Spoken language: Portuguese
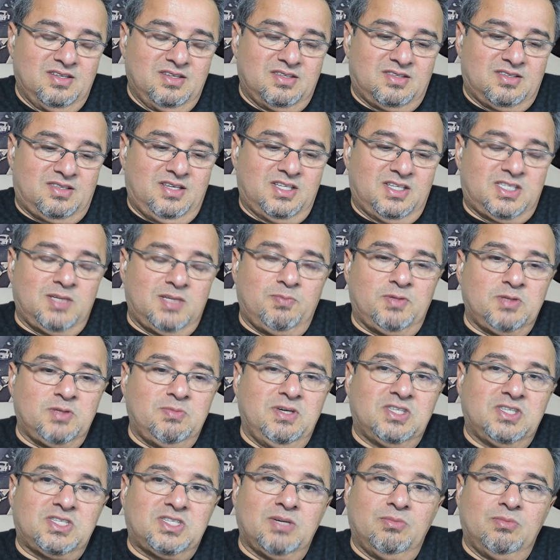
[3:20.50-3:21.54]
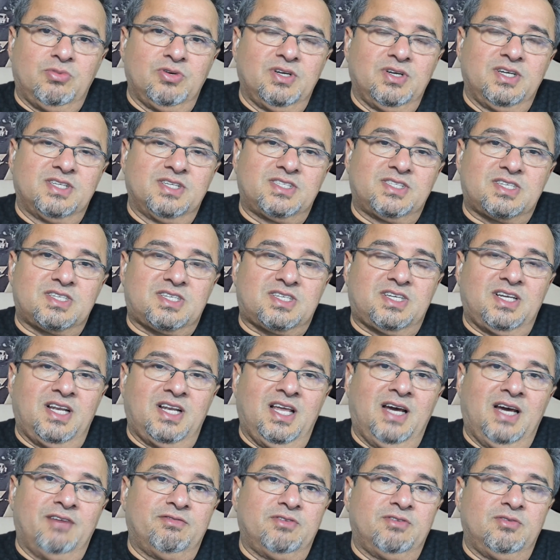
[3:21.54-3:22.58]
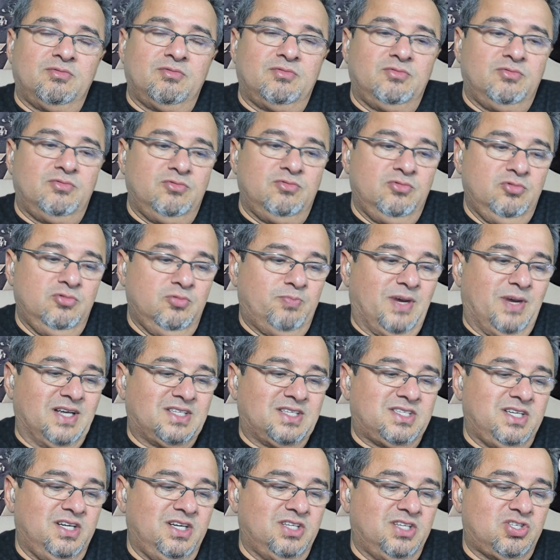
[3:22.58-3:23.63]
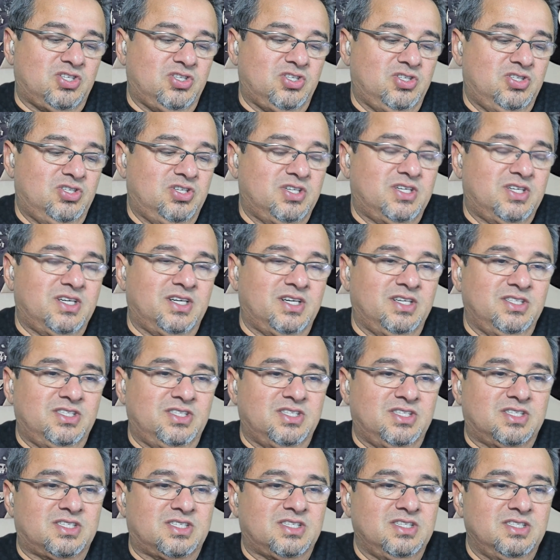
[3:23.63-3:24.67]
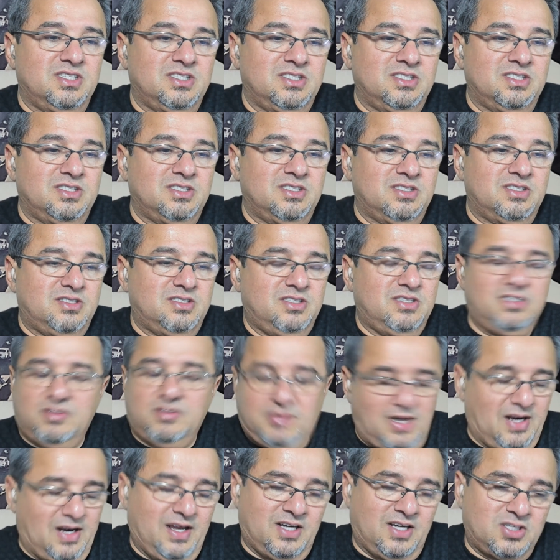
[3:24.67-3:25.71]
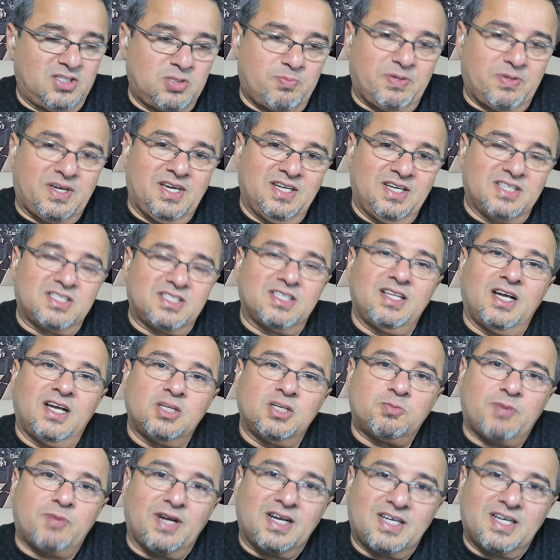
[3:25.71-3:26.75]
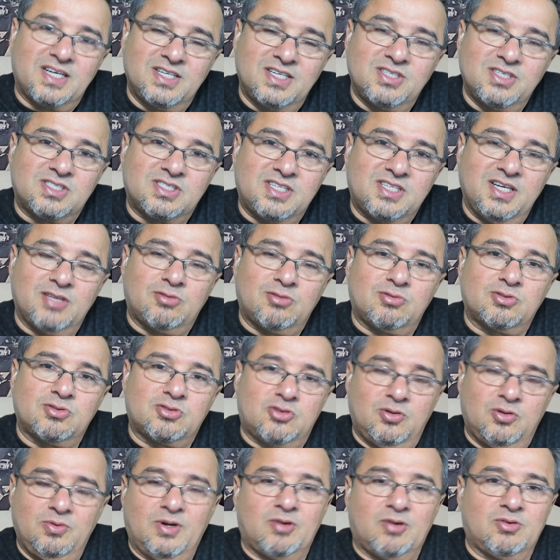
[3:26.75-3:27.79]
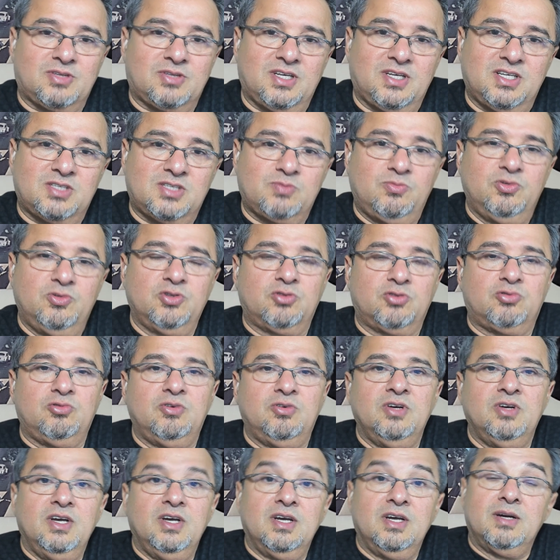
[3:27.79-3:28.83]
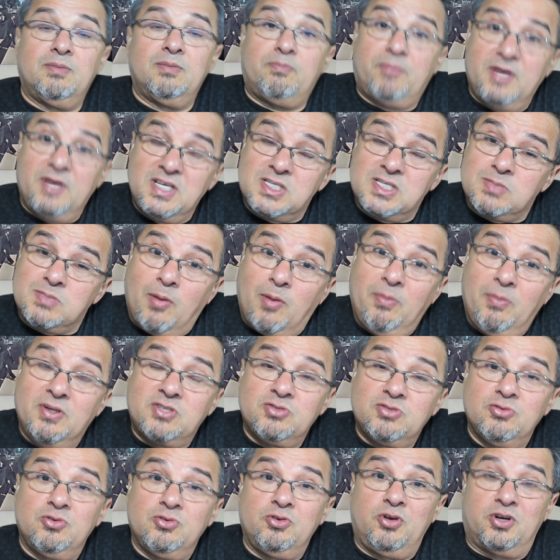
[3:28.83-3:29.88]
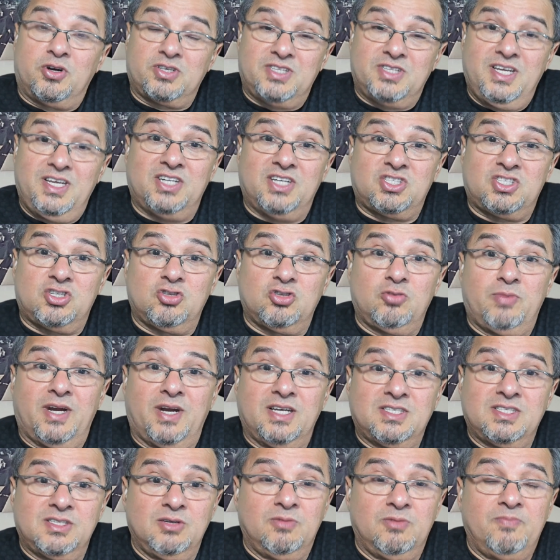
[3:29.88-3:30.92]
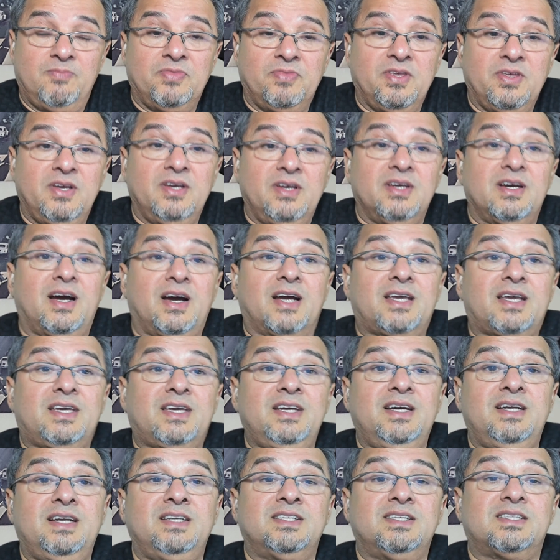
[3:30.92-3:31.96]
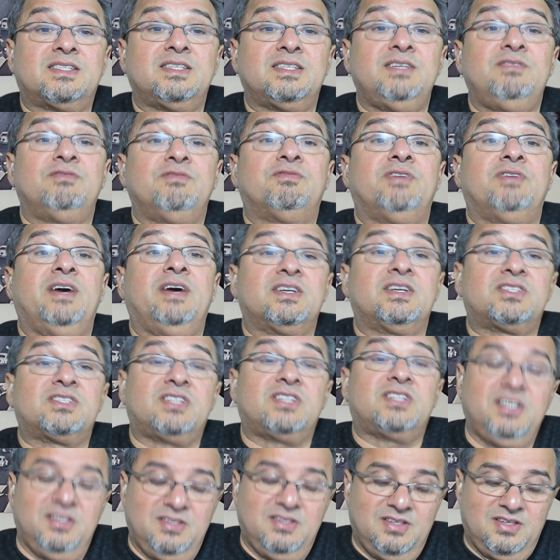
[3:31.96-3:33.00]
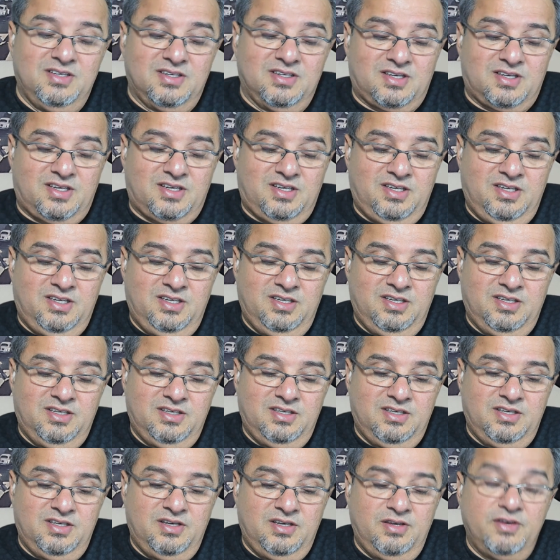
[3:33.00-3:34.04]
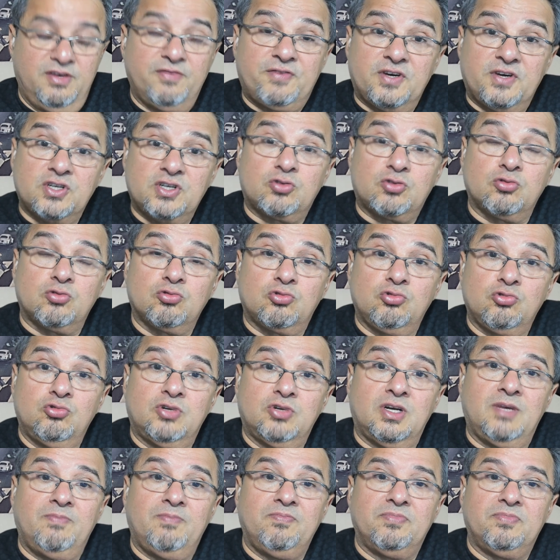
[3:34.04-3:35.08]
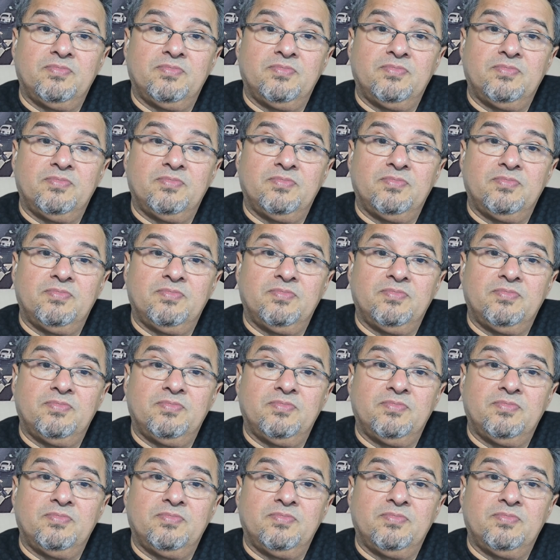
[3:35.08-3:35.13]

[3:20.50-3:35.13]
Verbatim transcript: ter simplesmente ambulâncias que levam o paciente de grandes, de, aliás, de pequenas cidades para grandes centros, como acontece muito principalmente no Nordeste do Brasil, aqui eles investem em infraestrutura,